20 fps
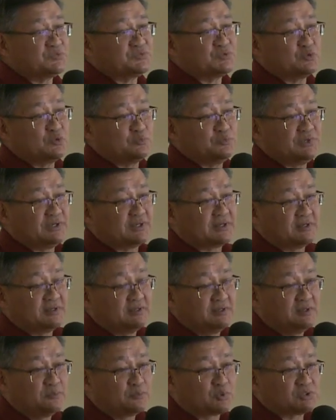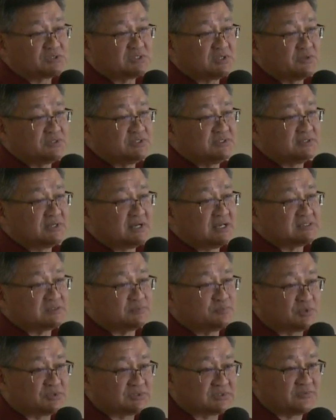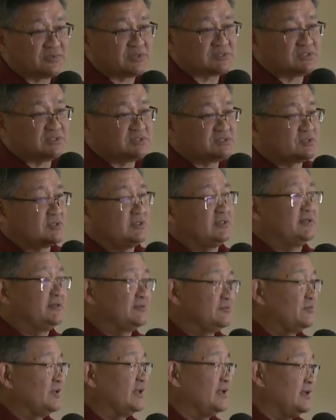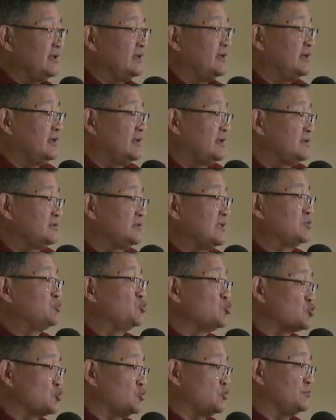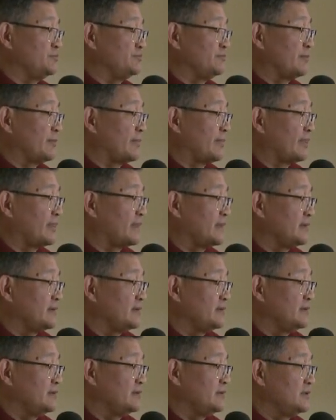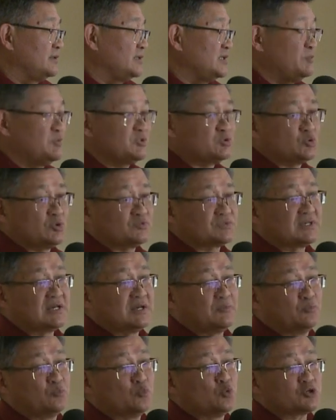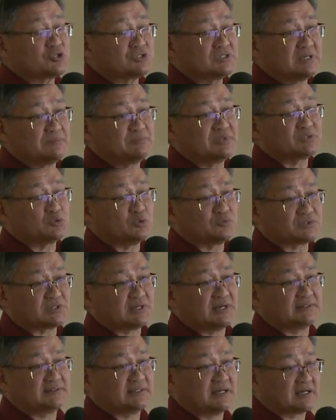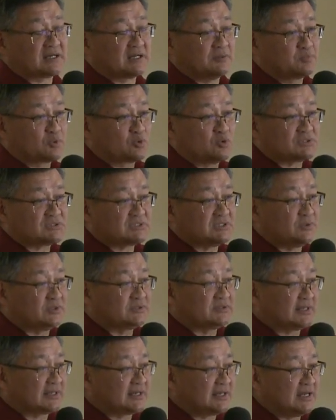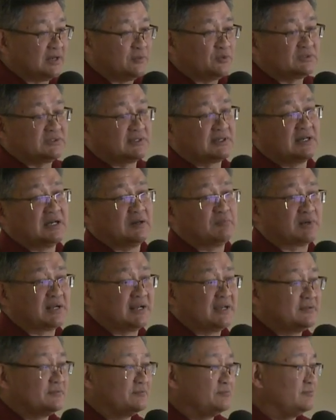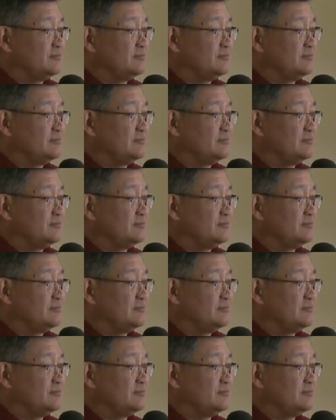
всего мира просто в один раз просто возложили на душу. И бесовская, мощная бесовская атака. Просто вот такая, вот такая брань.